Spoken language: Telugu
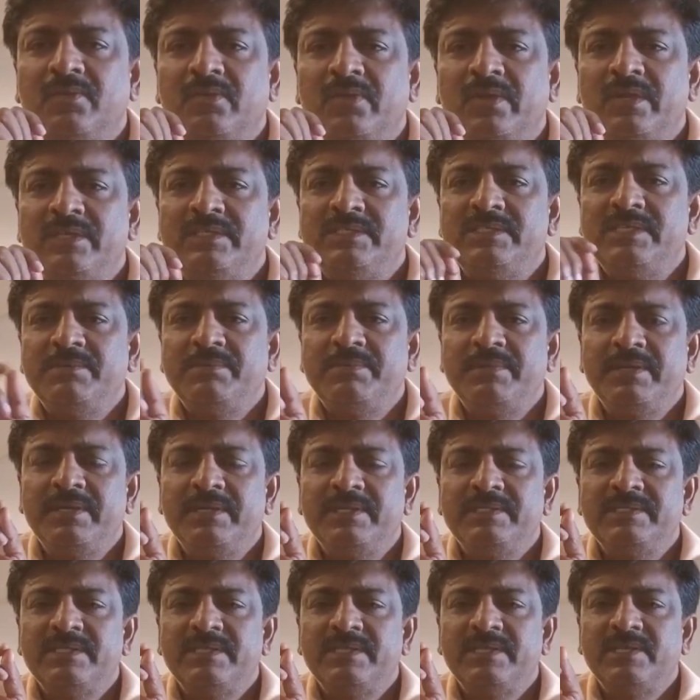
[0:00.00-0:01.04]

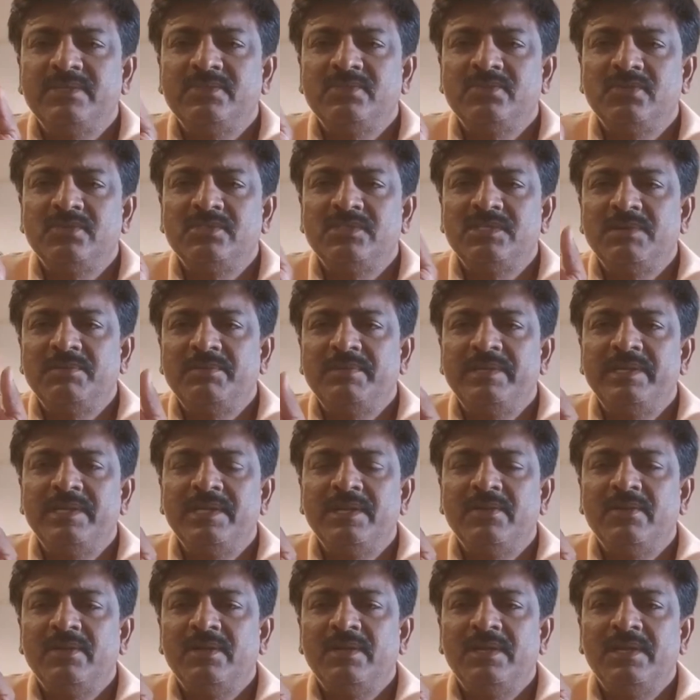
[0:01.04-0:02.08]
వైసీపీకి చెందిన సోషల్
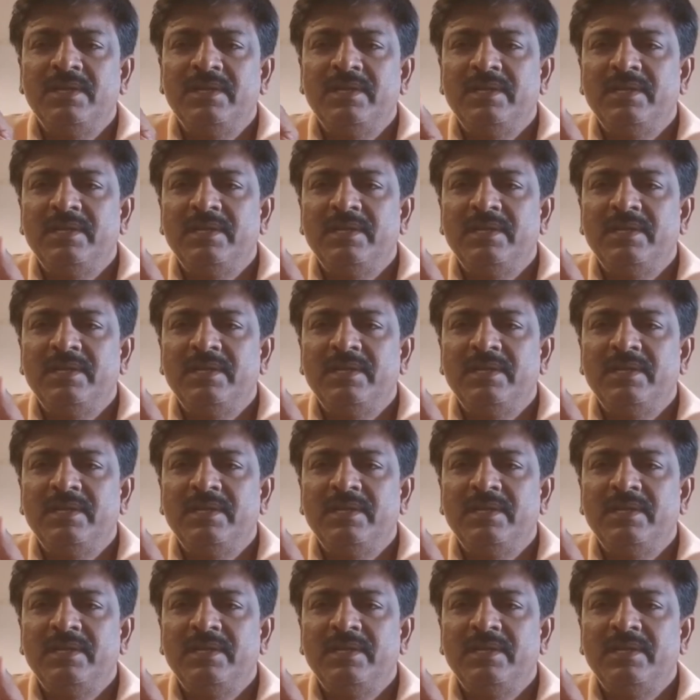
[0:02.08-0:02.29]
మీడియా వల్లే